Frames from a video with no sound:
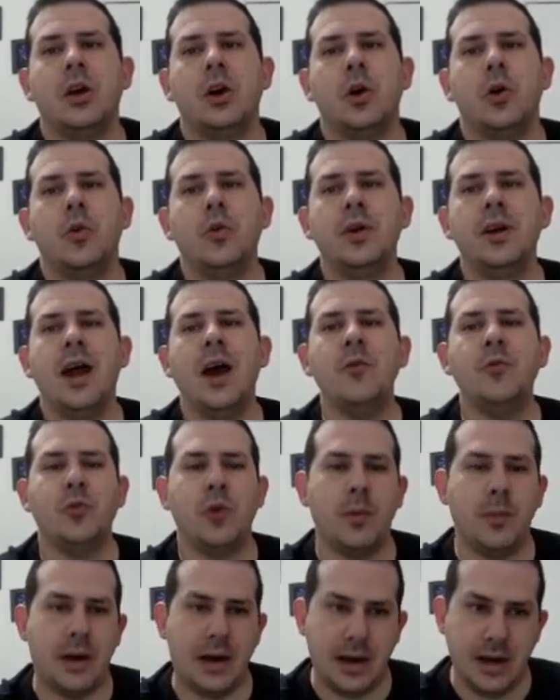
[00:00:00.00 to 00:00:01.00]
O
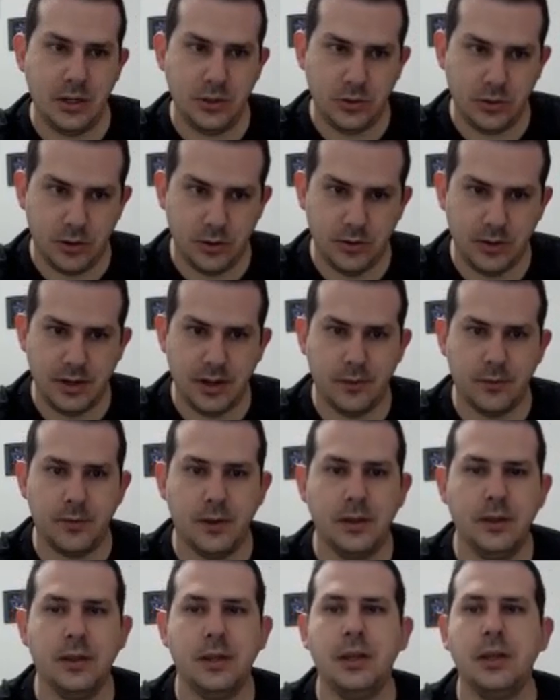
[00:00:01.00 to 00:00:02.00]
gráfico abaixo, olha o
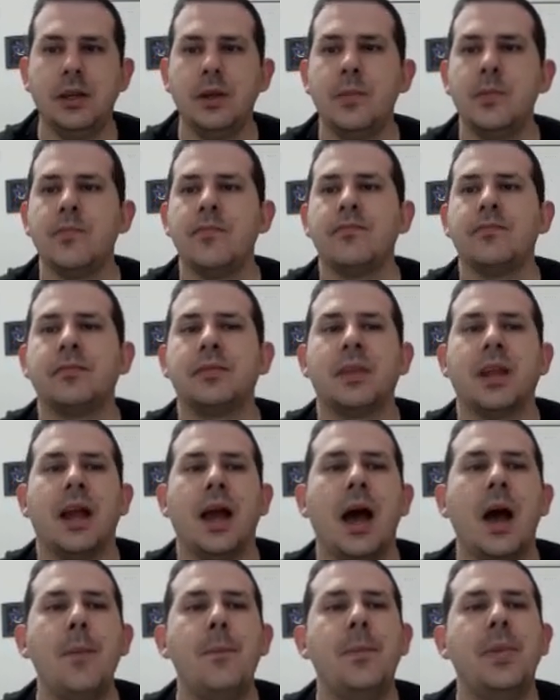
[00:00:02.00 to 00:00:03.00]
gráfico aqui,
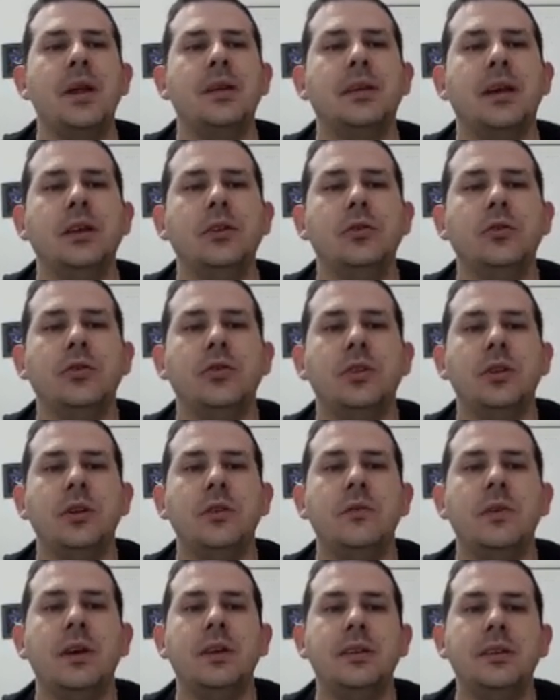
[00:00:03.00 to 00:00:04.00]
apresenta os
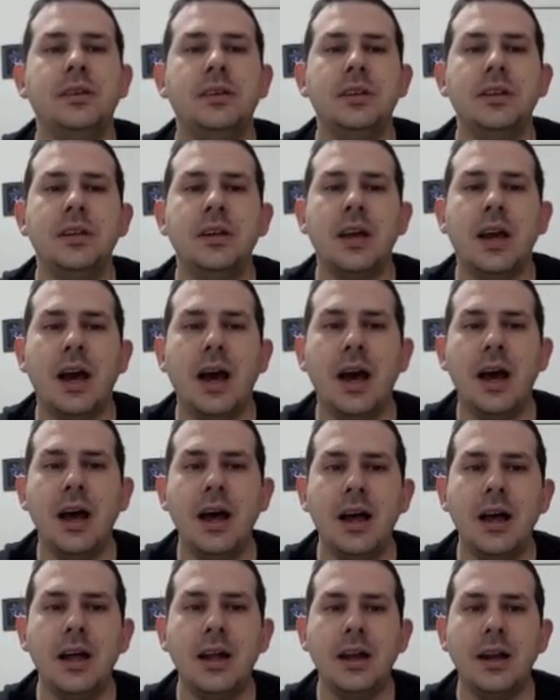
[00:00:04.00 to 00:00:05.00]
níveis de
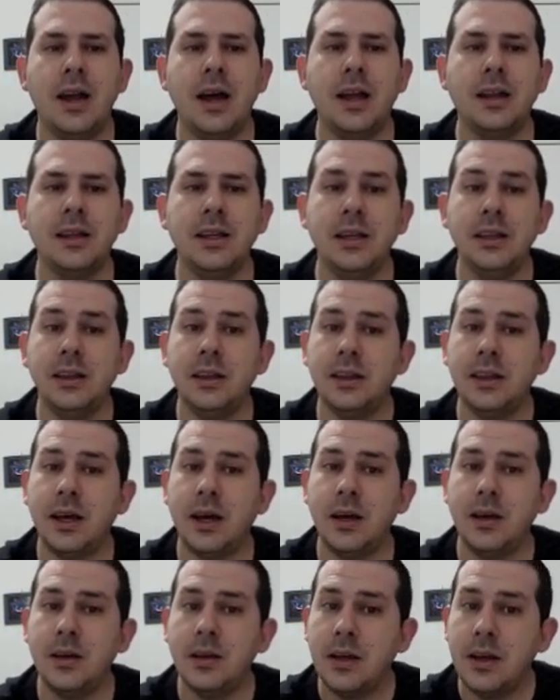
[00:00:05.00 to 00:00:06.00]

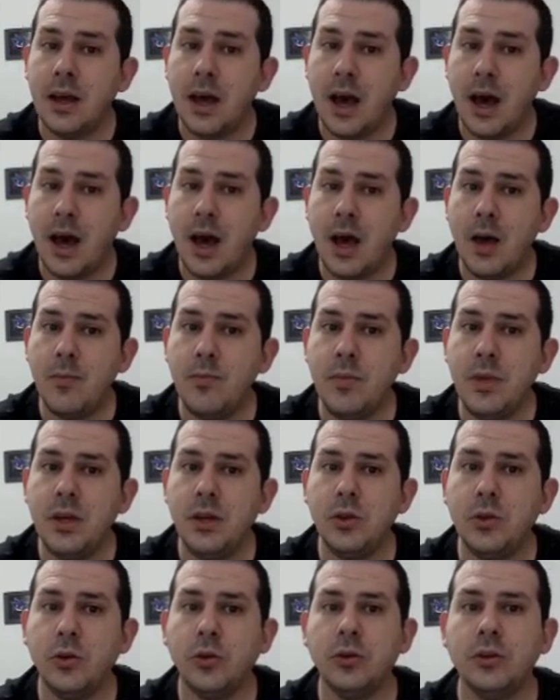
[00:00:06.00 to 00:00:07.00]
alanina
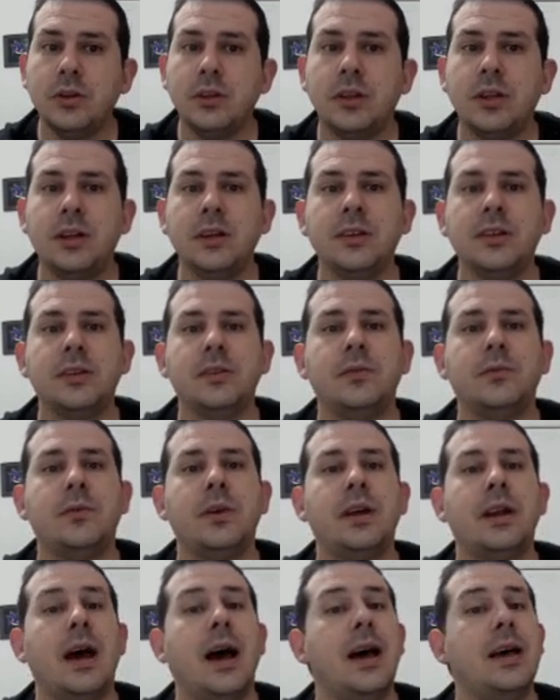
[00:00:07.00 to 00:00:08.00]

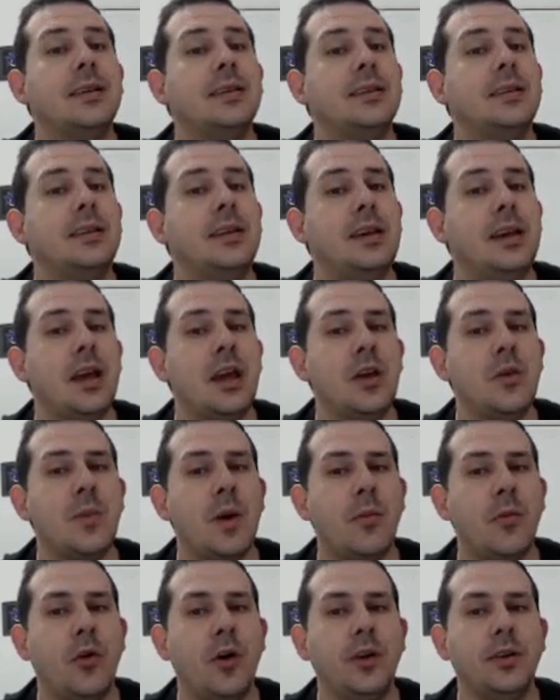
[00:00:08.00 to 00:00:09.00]
aminotransferase em
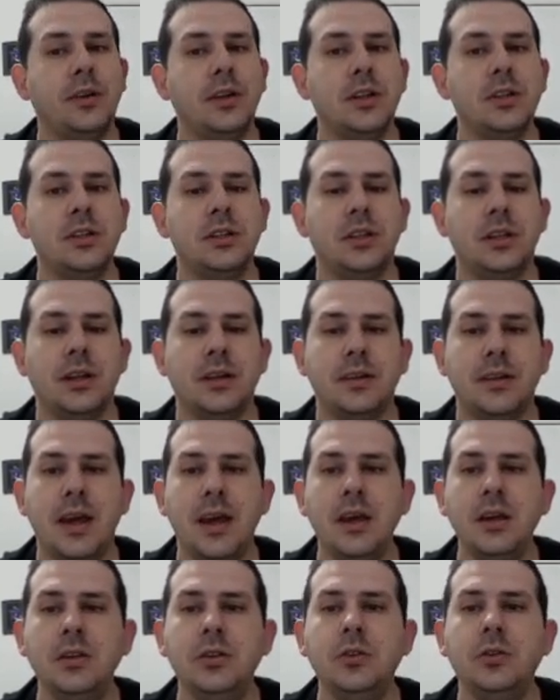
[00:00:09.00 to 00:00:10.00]
uma amostra de
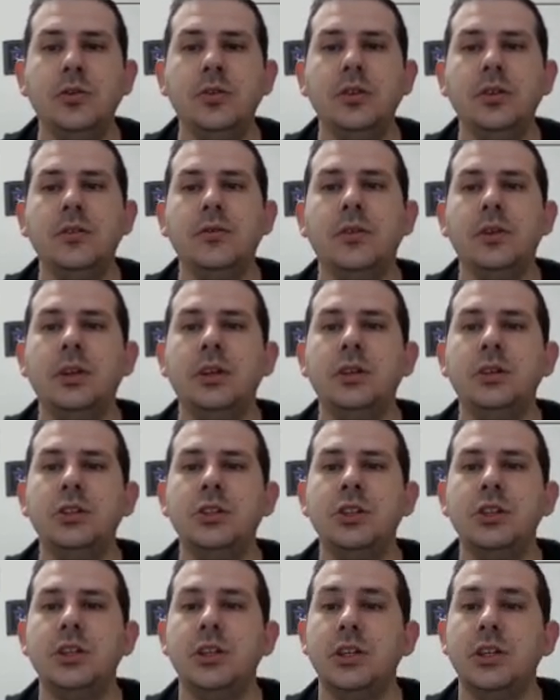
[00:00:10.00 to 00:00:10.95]
320